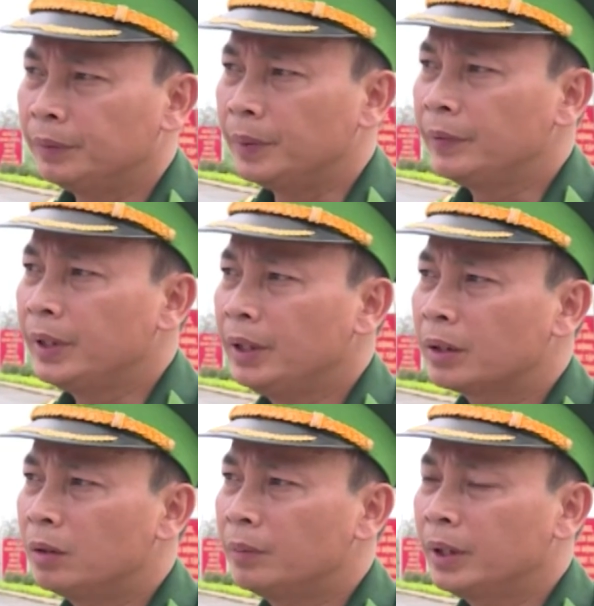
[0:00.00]
Bởi vì đây là
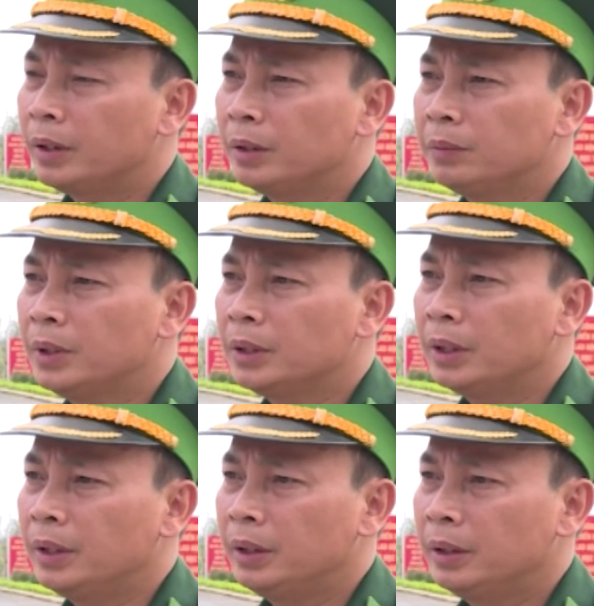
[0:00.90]
có một hệ thống đường
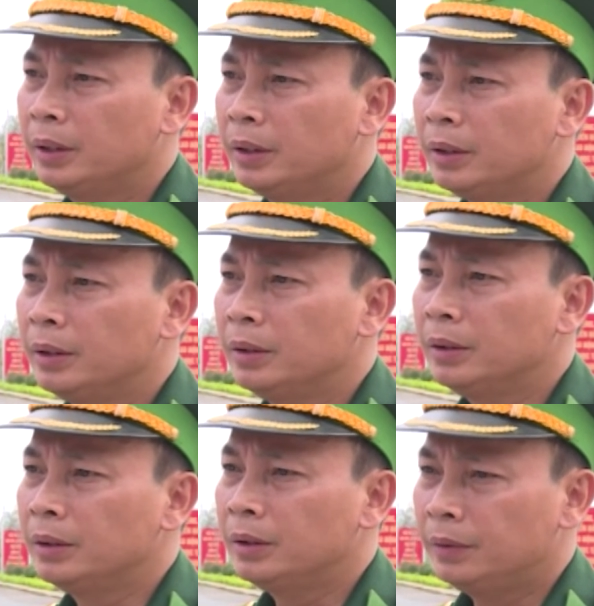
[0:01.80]
dây
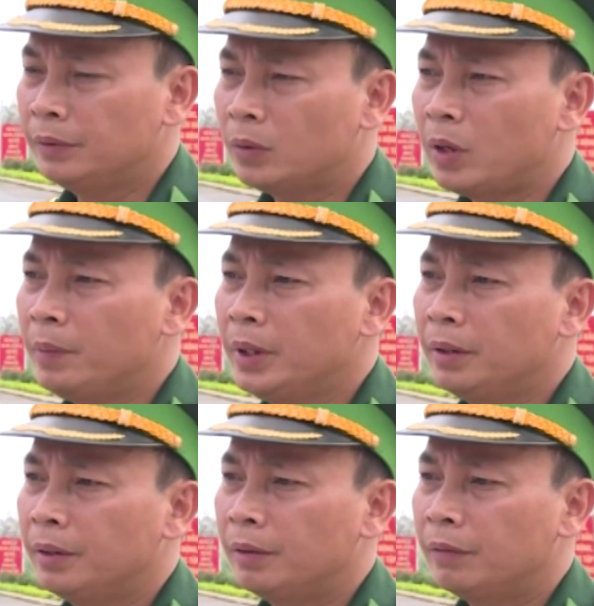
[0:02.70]
từ ngoại biên